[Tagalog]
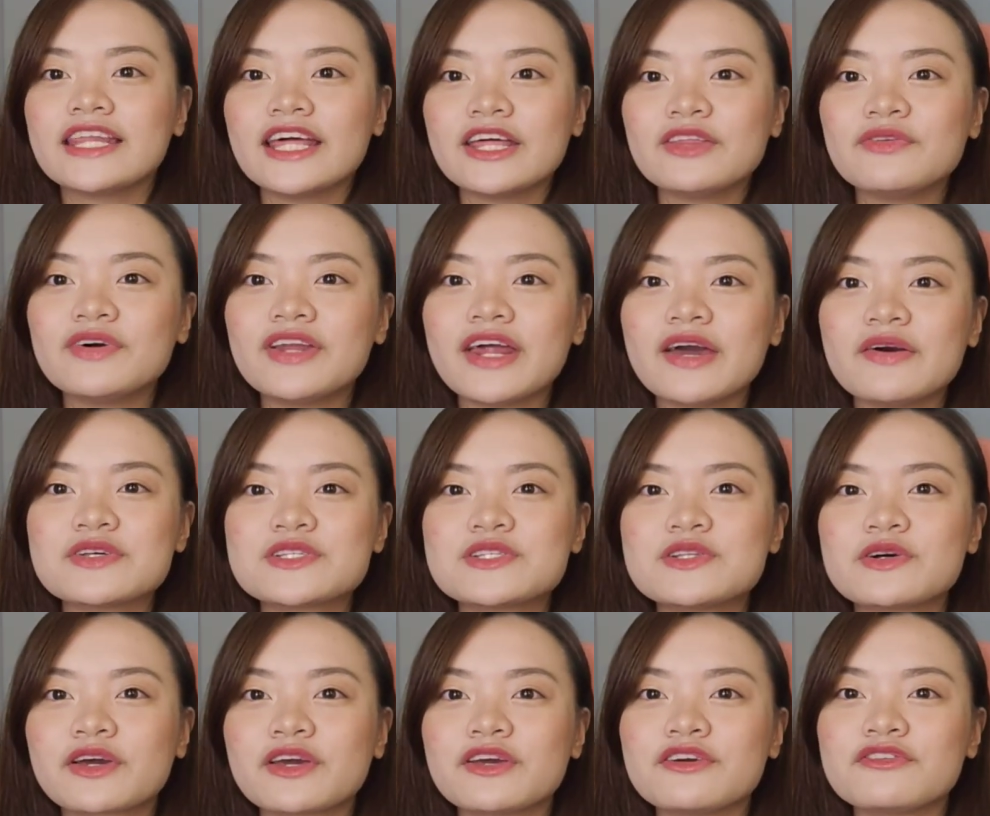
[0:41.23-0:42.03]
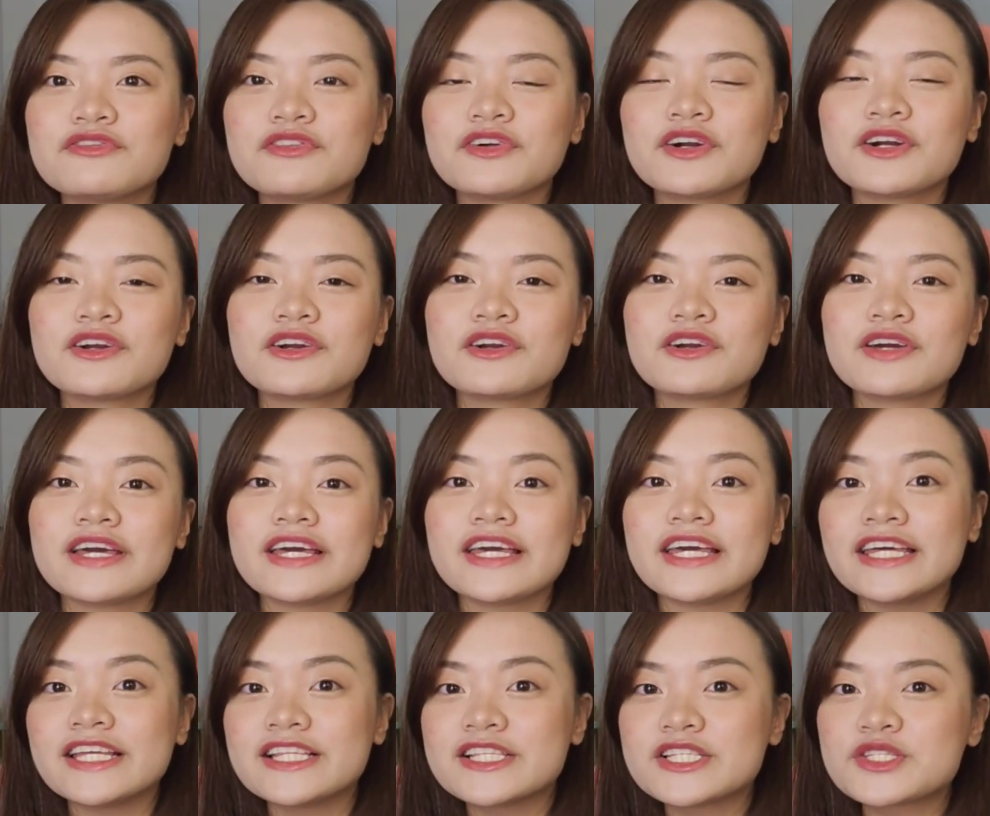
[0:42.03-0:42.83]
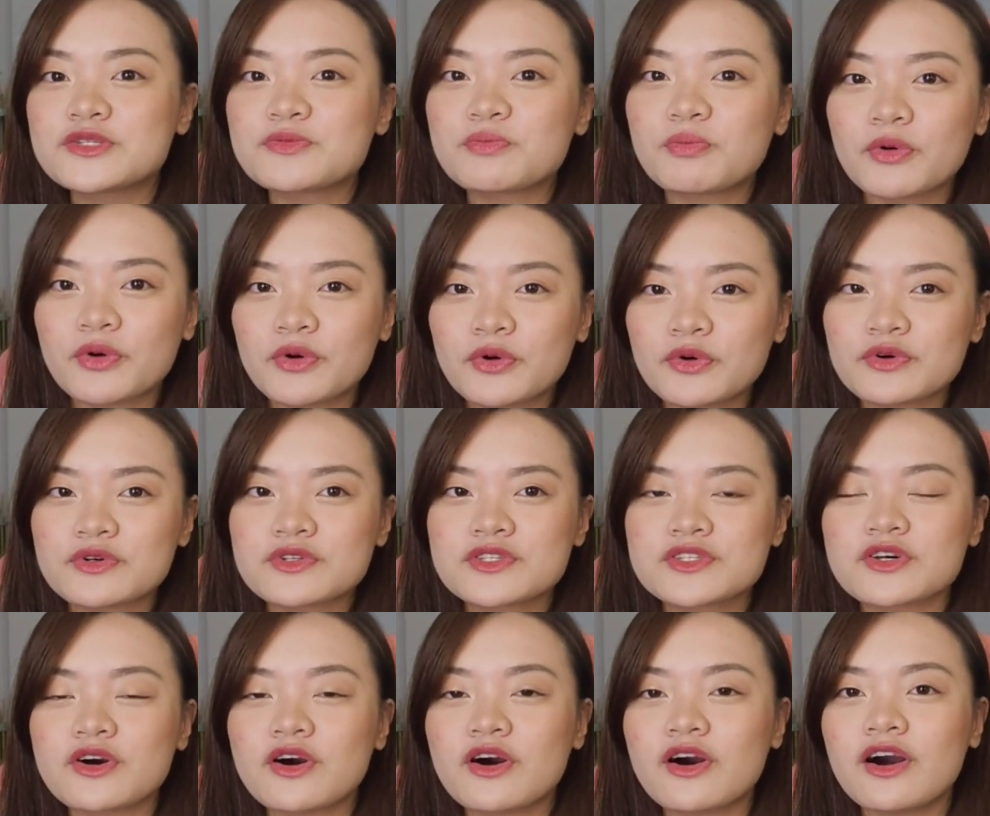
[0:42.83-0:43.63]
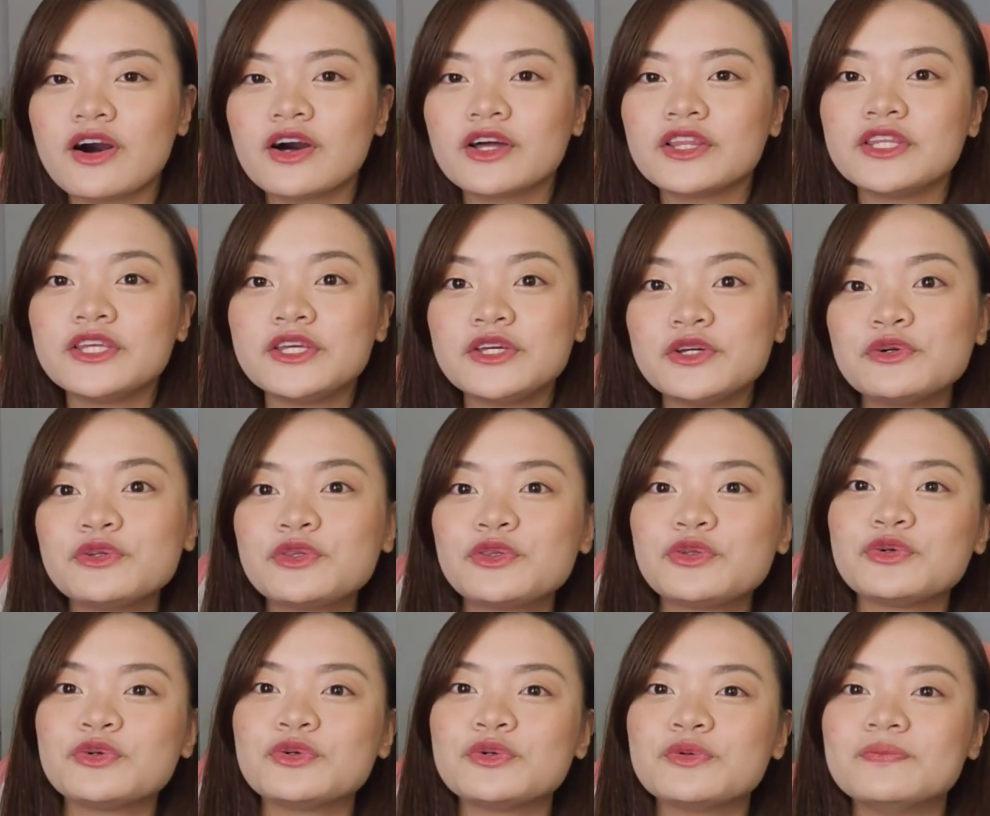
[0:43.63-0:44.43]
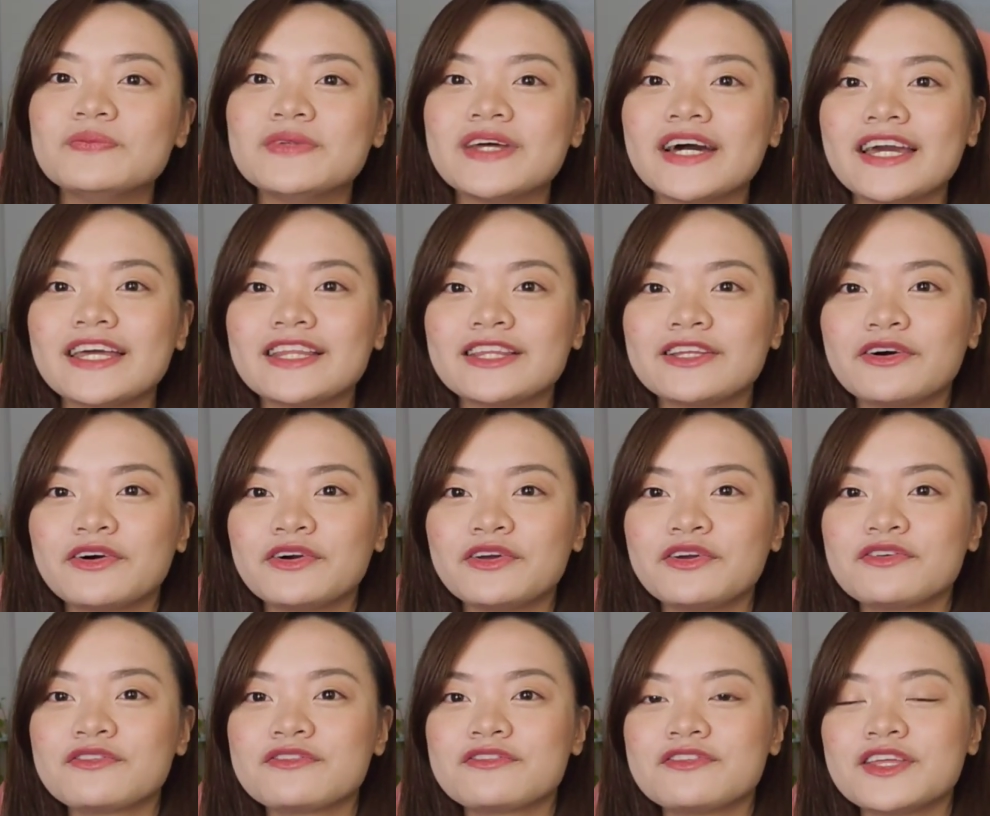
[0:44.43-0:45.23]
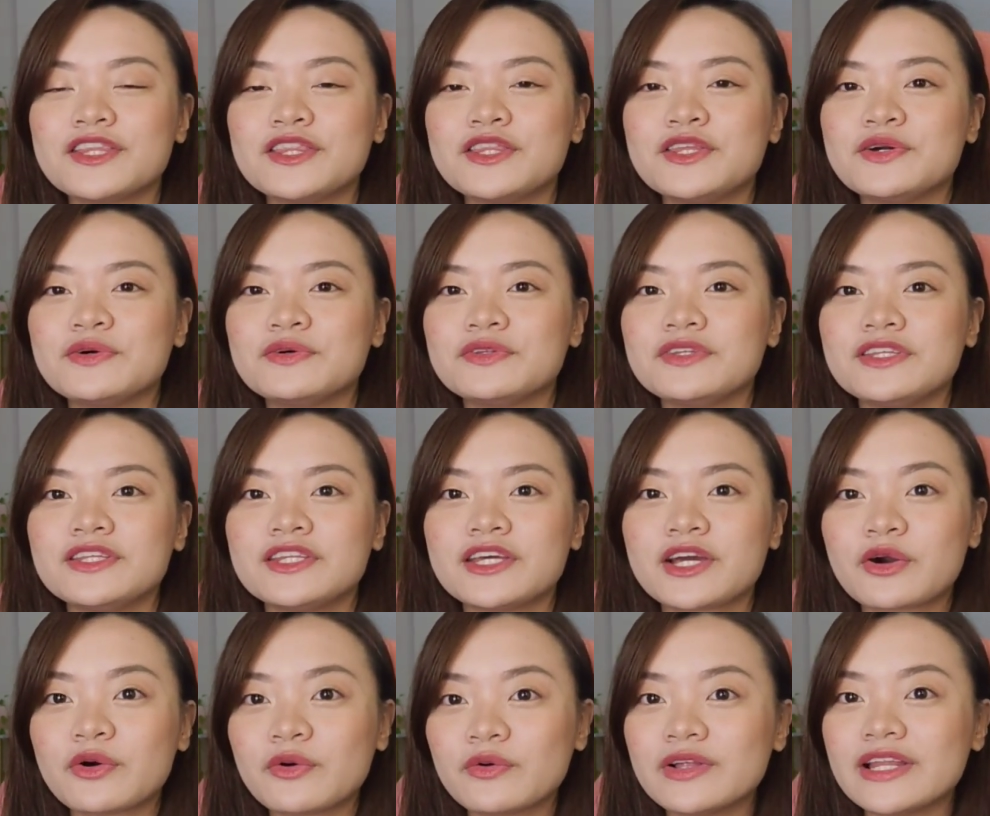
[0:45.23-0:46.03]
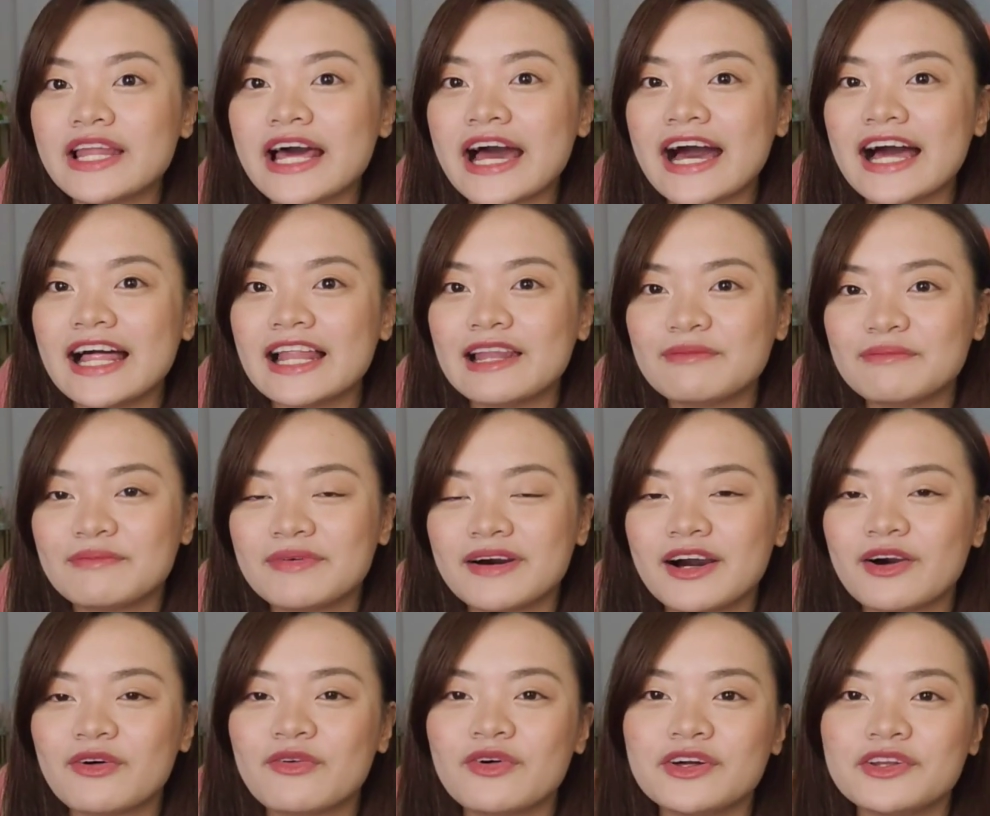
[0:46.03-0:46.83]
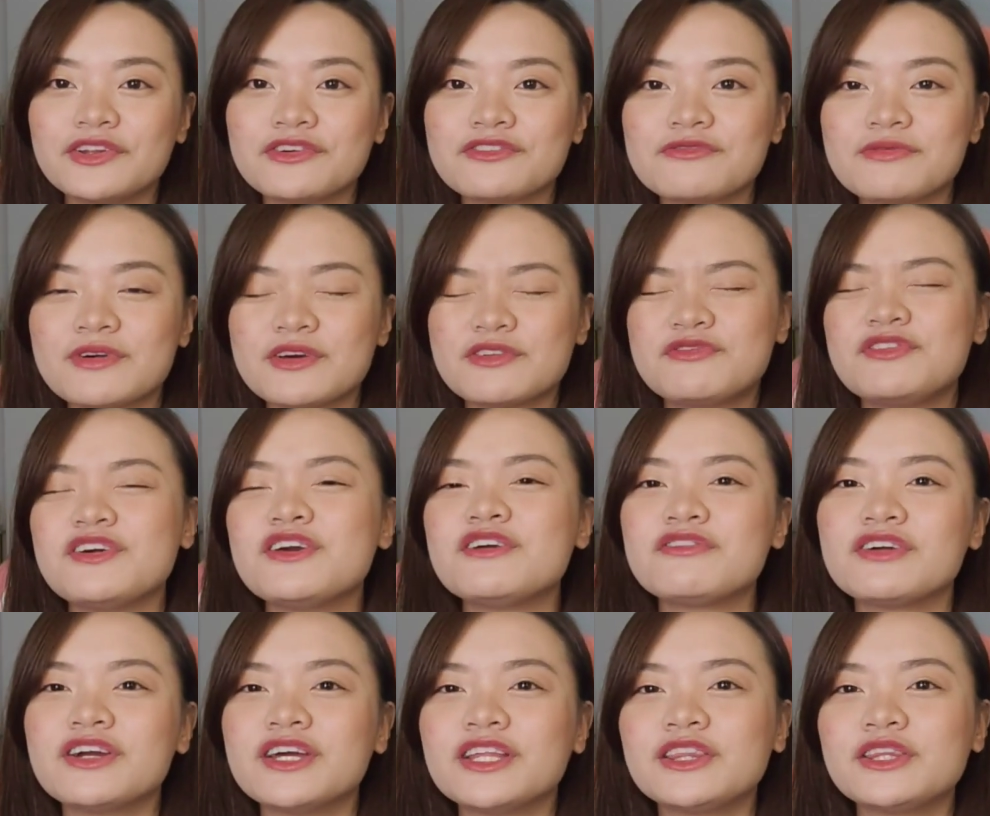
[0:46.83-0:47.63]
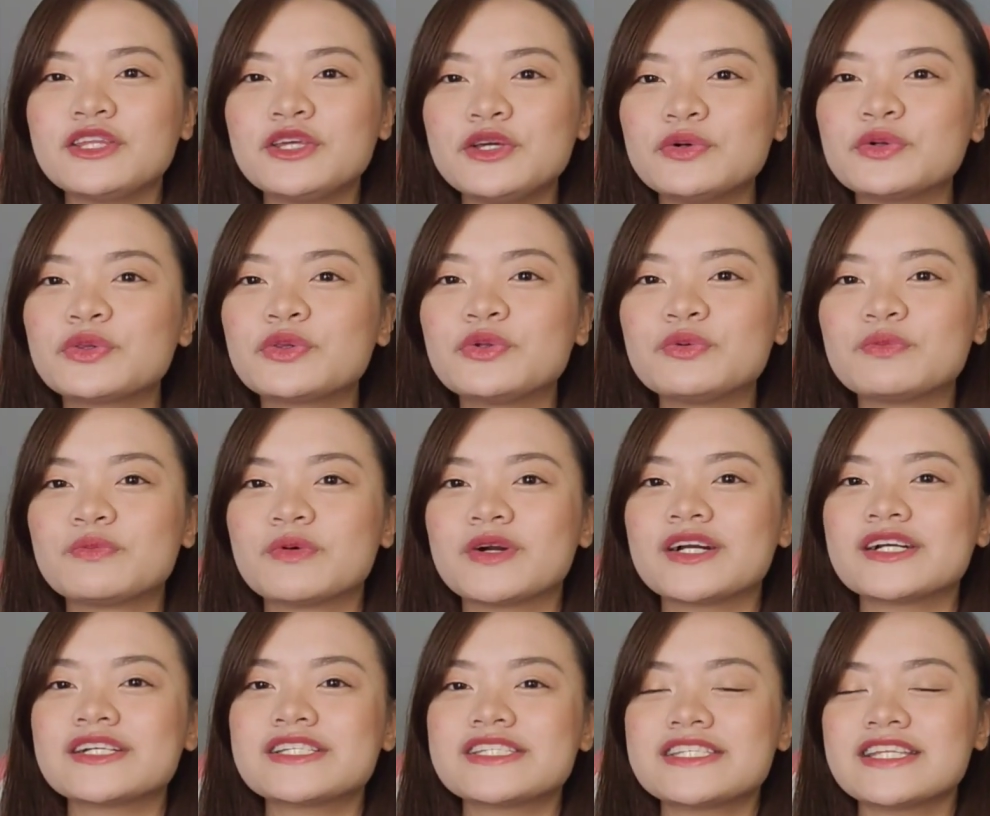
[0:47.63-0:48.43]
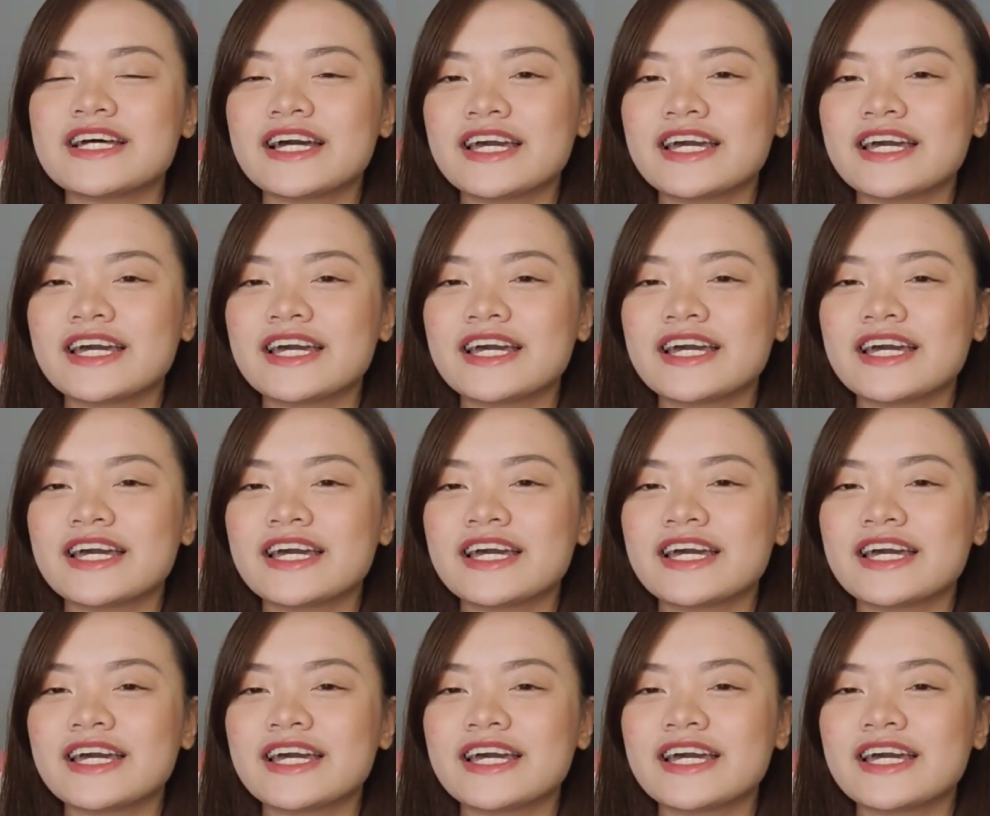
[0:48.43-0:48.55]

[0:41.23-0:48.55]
Then when I was looking for inspos on YouTube, nakita ko yung video ni Nicole Alba, one of my favorite YouTubers.